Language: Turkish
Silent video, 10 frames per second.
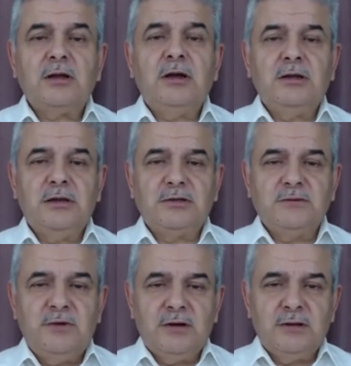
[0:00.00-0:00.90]
ana
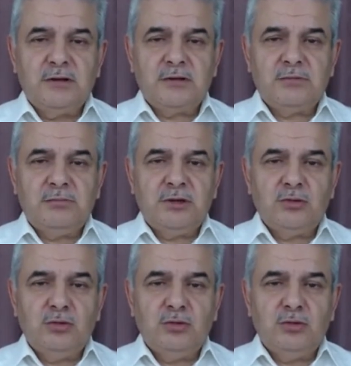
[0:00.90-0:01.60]
gayesi vardır.